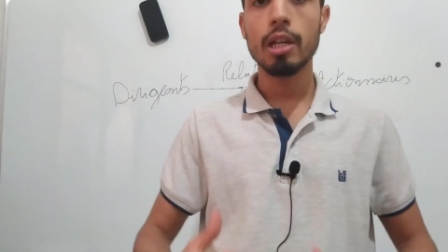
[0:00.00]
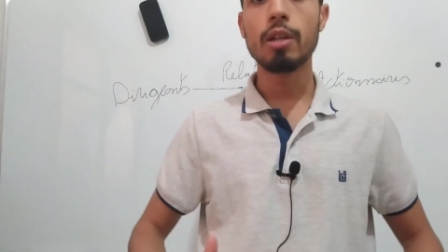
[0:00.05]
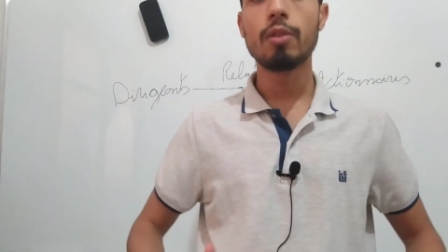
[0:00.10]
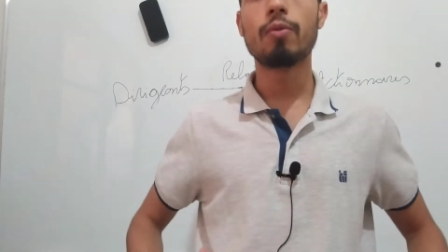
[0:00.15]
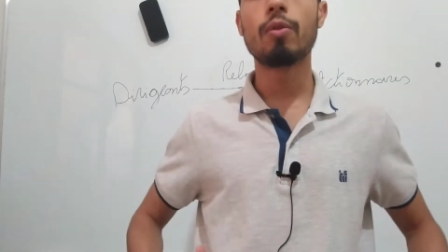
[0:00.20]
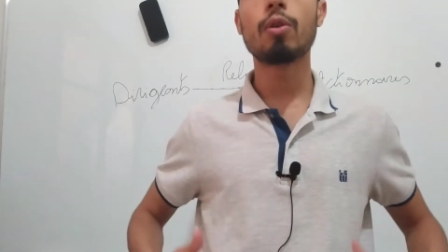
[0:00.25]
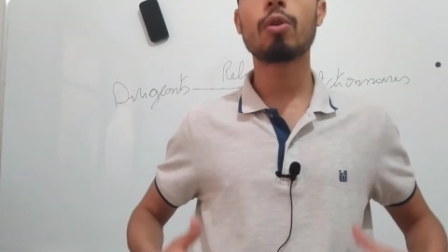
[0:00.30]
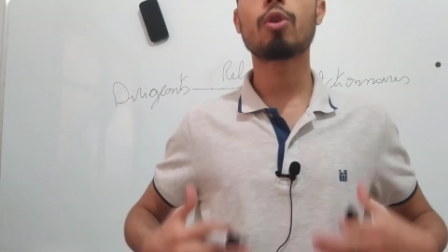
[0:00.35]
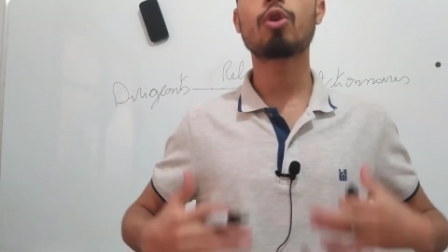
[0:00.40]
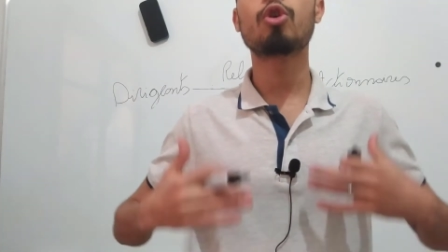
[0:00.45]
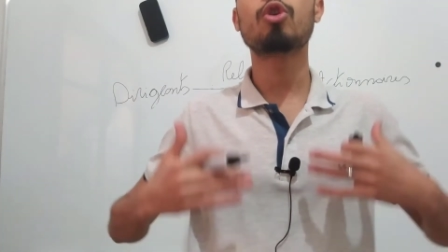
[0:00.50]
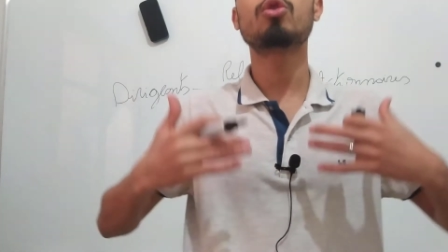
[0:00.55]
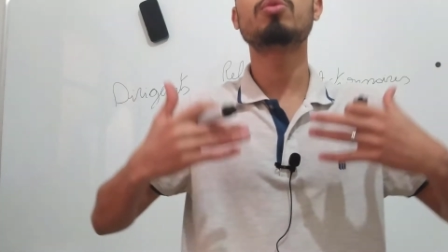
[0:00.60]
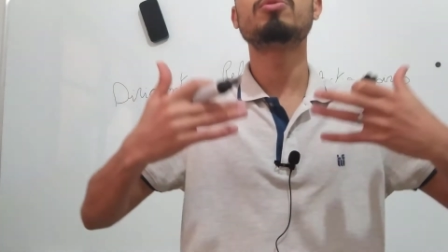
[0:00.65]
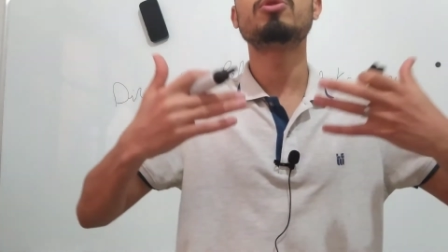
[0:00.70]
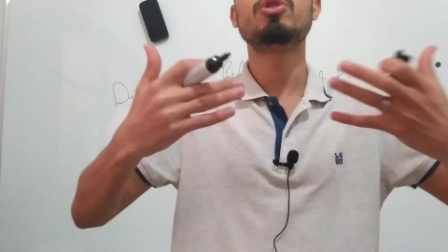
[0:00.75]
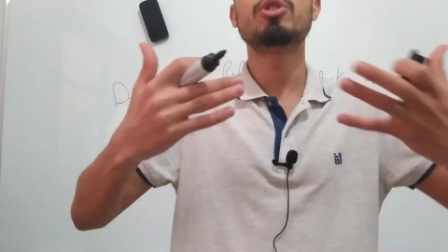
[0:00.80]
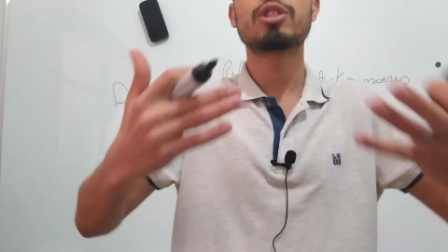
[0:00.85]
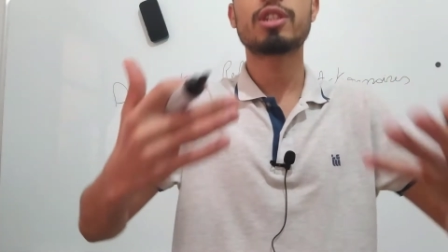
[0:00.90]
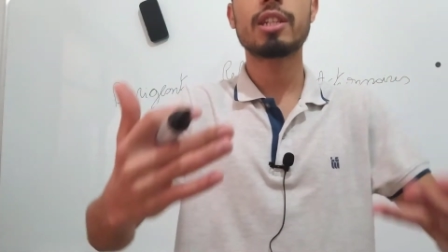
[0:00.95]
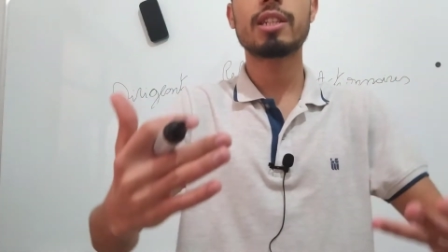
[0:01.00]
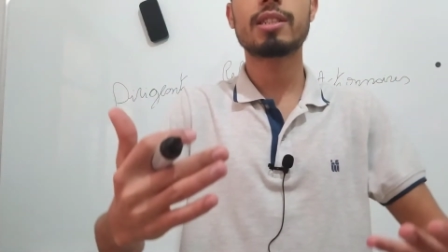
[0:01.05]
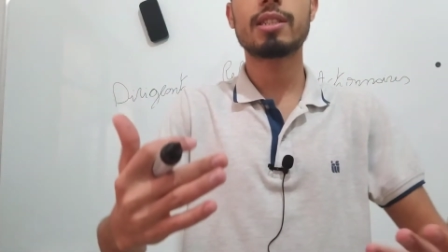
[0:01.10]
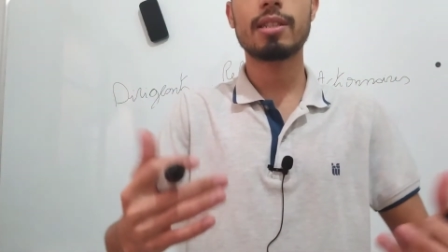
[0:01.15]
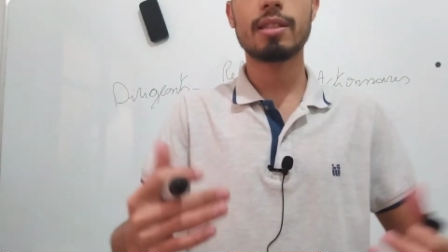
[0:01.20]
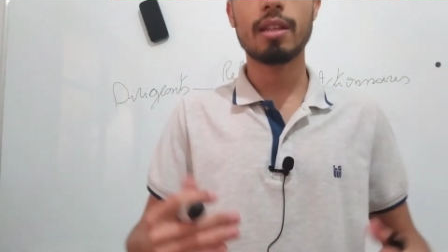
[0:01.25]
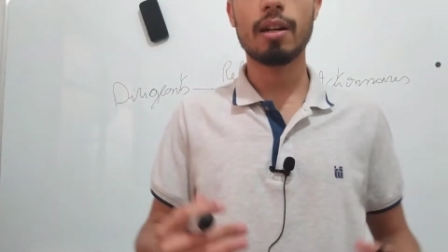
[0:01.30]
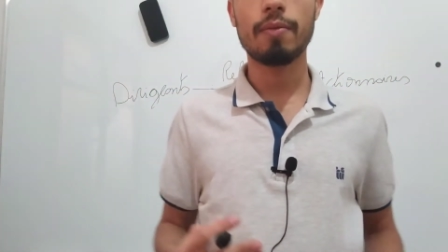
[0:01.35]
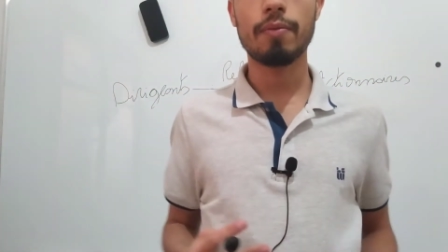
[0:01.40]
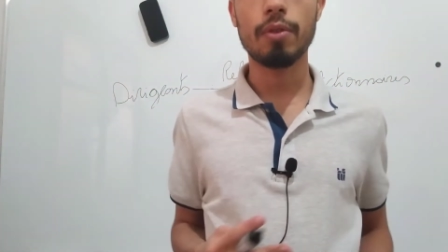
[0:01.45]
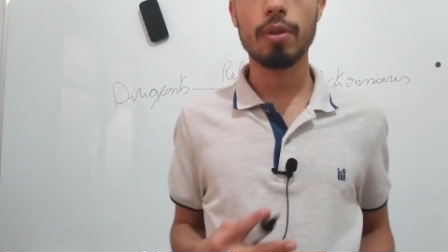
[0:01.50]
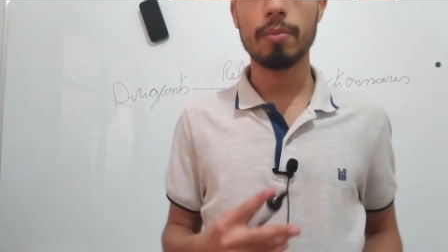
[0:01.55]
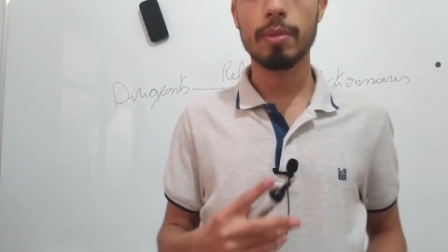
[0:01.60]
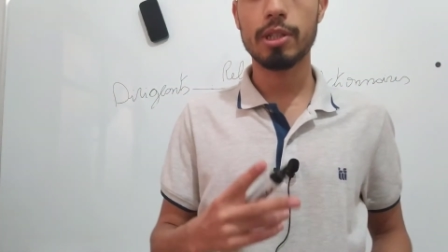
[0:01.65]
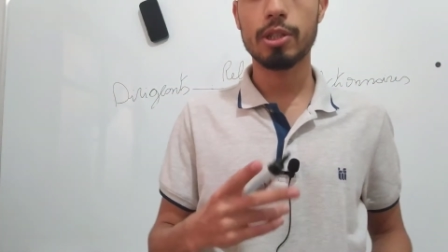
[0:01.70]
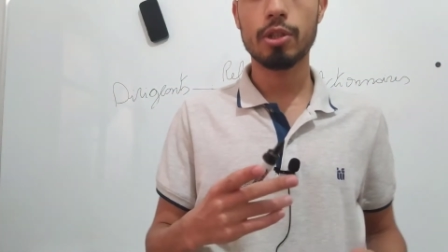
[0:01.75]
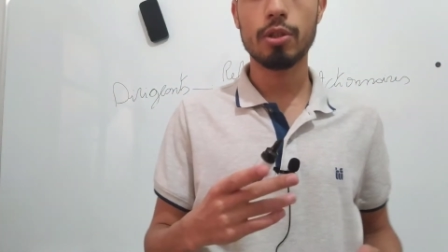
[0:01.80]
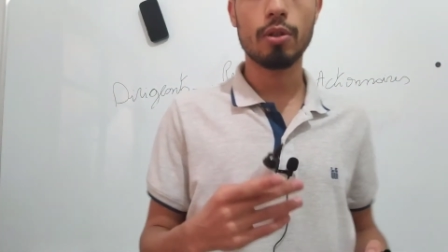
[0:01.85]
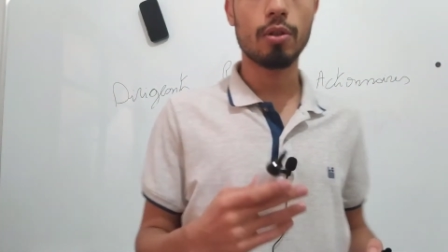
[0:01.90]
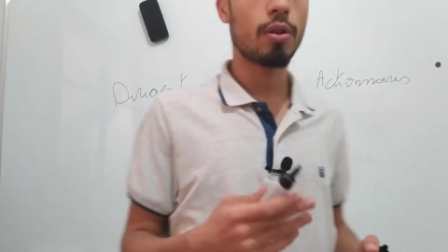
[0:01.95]
ils vont communiquer cette
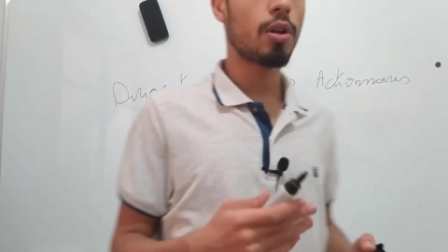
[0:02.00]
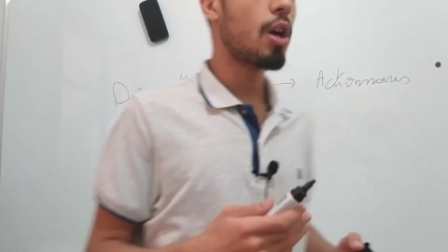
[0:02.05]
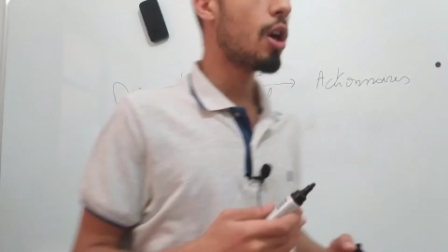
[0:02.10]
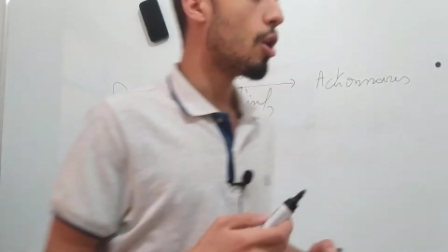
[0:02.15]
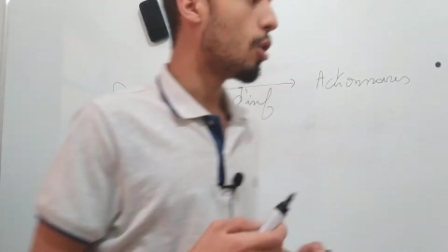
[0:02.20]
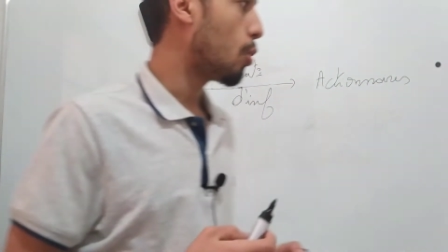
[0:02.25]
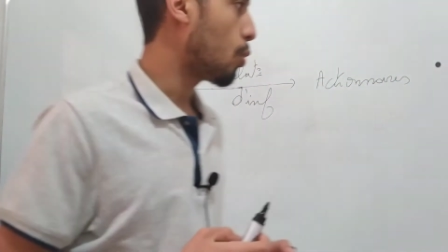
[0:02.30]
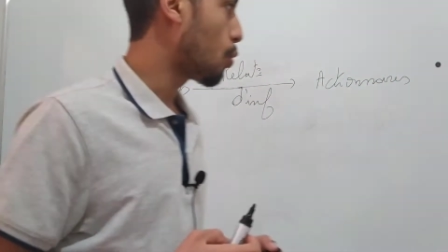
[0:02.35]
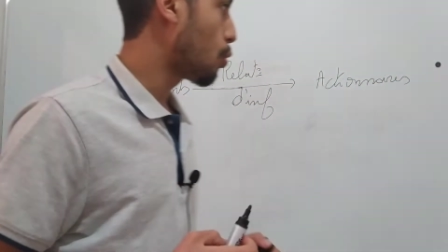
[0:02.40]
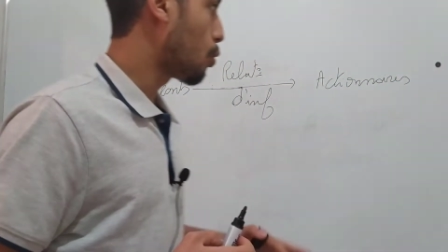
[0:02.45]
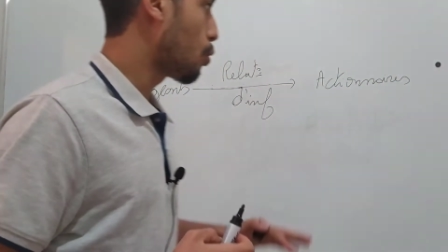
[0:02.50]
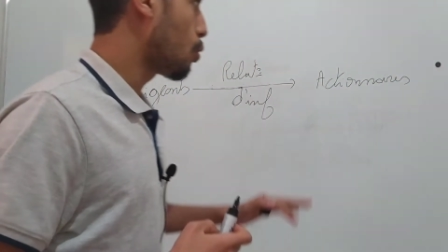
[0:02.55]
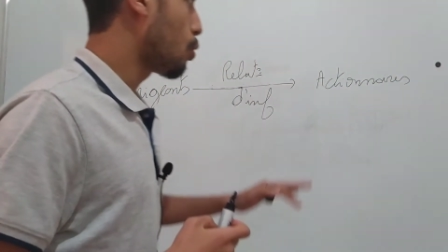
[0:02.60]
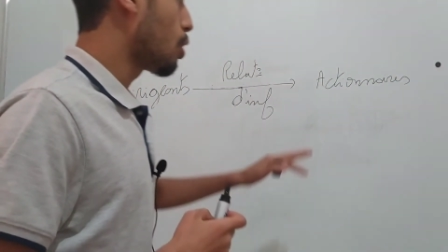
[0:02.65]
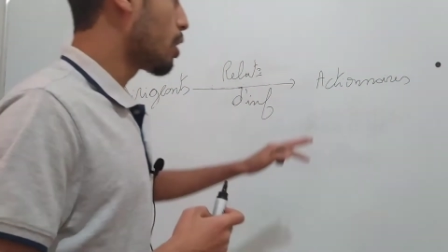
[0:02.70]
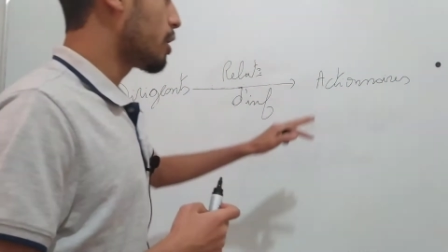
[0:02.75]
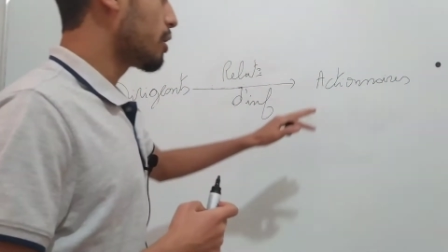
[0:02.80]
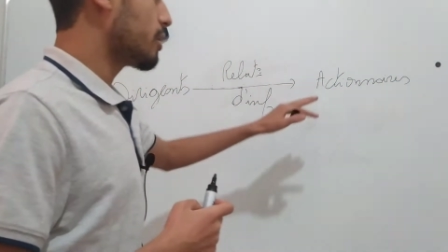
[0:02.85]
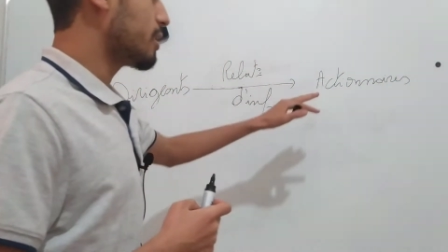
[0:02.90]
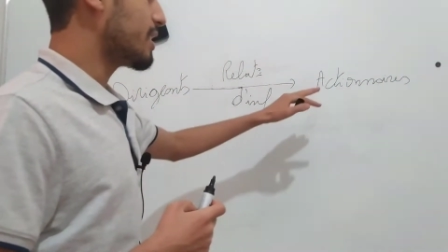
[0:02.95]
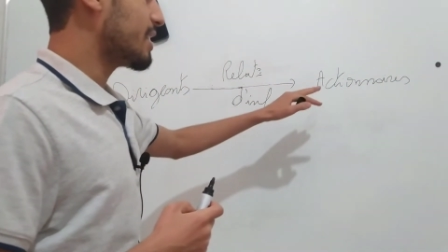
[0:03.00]
information aux